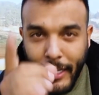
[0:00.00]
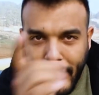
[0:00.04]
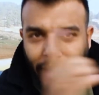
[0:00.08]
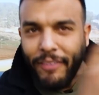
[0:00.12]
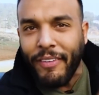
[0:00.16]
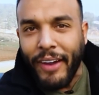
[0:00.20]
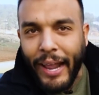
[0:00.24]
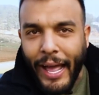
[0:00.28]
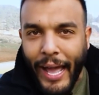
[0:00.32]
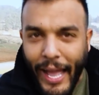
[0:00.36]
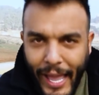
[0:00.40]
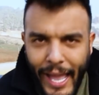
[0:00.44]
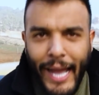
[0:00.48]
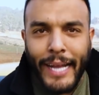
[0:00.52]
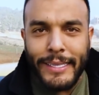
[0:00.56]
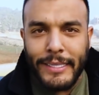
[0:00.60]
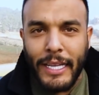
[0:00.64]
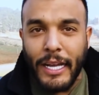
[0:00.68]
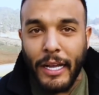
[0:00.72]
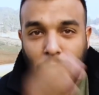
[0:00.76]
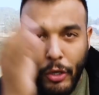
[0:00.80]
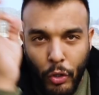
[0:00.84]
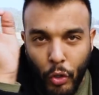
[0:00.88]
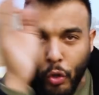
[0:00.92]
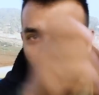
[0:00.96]
كبر
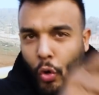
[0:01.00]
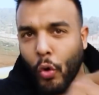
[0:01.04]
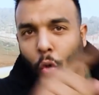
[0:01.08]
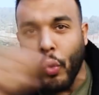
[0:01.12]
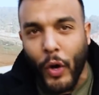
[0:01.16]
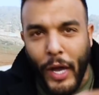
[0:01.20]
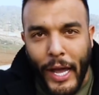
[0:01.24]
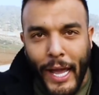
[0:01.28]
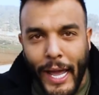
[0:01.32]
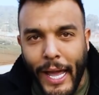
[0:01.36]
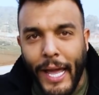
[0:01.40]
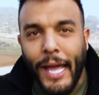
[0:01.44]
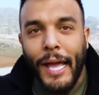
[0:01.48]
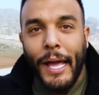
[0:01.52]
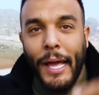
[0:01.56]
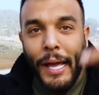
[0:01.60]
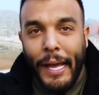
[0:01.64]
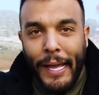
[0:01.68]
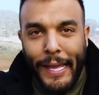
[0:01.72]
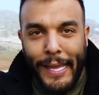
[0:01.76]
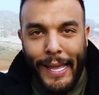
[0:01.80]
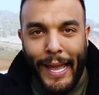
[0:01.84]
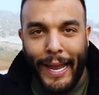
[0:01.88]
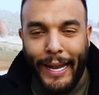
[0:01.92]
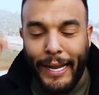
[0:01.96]
حياتك هو
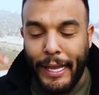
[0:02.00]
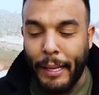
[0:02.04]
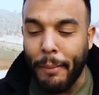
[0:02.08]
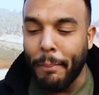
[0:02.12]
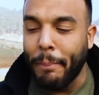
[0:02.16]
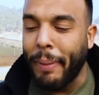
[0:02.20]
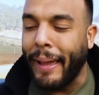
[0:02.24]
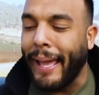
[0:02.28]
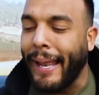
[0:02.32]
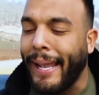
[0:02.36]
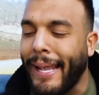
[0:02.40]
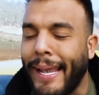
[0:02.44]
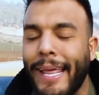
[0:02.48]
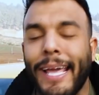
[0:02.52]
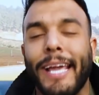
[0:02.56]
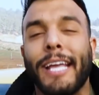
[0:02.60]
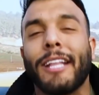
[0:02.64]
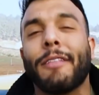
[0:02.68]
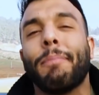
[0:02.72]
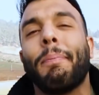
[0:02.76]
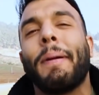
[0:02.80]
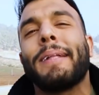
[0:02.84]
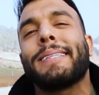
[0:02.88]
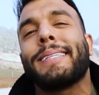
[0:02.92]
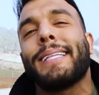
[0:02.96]
يعني بخليك
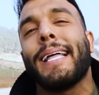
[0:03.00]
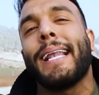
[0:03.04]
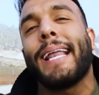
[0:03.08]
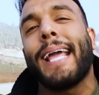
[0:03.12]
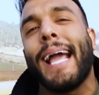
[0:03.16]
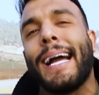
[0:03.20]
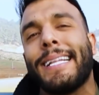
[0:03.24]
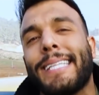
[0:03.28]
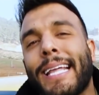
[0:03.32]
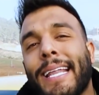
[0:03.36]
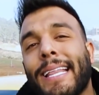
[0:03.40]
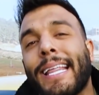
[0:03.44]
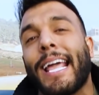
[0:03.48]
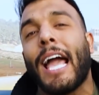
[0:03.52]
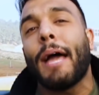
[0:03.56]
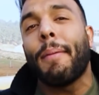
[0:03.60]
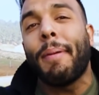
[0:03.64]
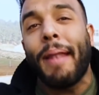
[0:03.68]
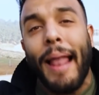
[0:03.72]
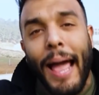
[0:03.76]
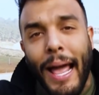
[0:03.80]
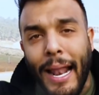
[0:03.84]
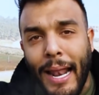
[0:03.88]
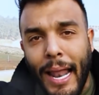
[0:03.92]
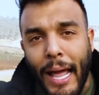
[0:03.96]
تبطل قادر
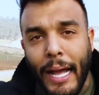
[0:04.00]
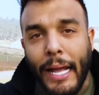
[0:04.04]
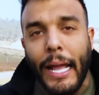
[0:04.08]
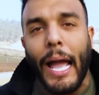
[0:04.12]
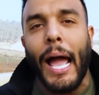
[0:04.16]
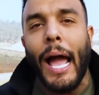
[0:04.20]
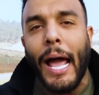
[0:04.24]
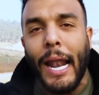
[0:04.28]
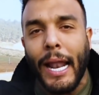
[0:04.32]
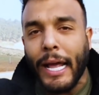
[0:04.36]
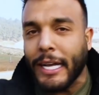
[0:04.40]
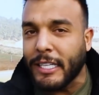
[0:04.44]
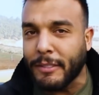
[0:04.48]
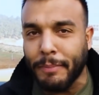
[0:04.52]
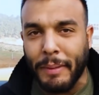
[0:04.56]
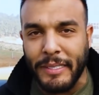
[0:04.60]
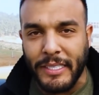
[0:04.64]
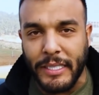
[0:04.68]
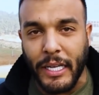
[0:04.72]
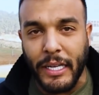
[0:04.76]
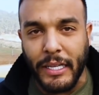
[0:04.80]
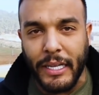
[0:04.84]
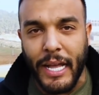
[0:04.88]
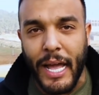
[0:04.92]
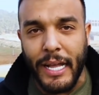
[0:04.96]
تقابل اهلك اهلك
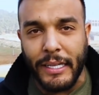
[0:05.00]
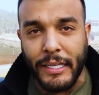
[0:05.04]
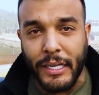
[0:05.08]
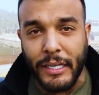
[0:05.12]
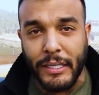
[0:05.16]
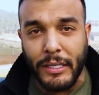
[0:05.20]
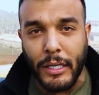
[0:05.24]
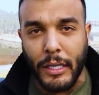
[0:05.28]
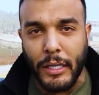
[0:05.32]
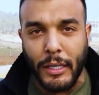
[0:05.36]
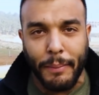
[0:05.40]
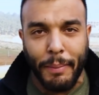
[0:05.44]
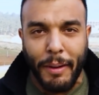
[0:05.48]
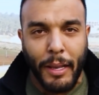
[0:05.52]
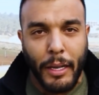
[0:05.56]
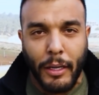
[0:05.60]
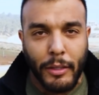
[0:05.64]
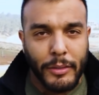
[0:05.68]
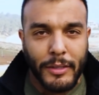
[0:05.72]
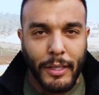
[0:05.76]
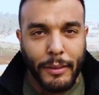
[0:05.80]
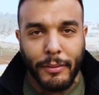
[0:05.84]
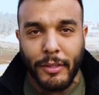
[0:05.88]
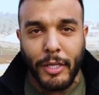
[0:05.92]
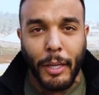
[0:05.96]
تبطل قادر
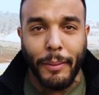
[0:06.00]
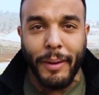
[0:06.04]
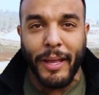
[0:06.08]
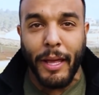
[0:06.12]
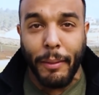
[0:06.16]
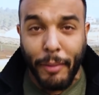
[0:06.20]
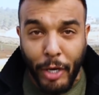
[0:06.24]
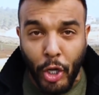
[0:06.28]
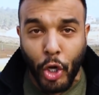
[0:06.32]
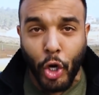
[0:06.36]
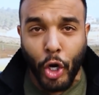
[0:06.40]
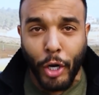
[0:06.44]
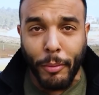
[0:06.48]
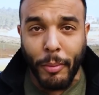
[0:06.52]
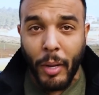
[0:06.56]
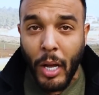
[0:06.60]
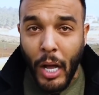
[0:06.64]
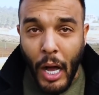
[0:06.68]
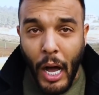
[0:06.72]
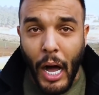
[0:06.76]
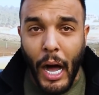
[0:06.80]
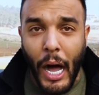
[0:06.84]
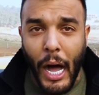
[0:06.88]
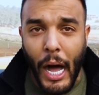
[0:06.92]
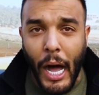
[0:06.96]
تقابلهم
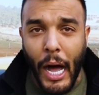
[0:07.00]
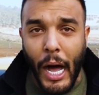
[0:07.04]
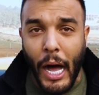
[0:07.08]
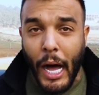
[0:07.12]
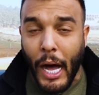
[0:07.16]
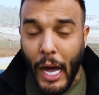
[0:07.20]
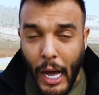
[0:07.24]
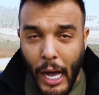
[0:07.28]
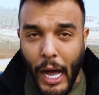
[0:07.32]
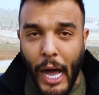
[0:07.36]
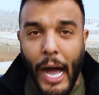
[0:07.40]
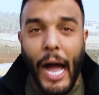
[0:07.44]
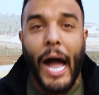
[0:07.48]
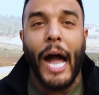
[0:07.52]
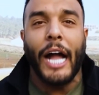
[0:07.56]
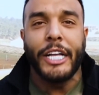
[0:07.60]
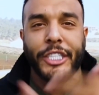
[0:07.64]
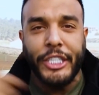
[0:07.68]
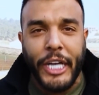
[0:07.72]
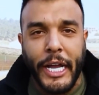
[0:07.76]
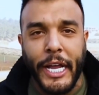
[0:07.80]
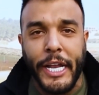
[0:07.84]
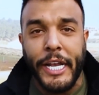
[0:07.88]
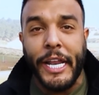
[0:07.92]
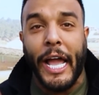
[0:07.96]
اه اه
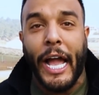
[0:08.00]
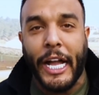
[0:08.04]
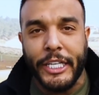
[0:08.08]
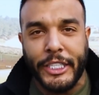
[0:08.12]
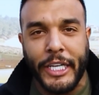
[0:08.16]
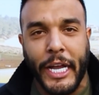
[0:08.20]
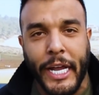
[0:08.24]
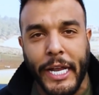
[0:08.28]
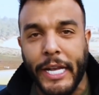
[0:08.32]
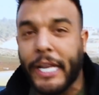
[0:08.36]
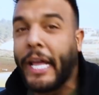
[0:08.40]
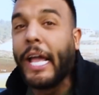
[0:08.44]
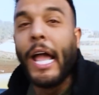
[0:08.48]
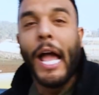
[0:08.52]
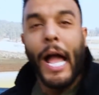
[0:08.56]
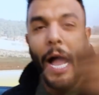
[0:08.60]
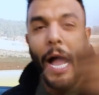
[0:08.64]
عجقني عجقني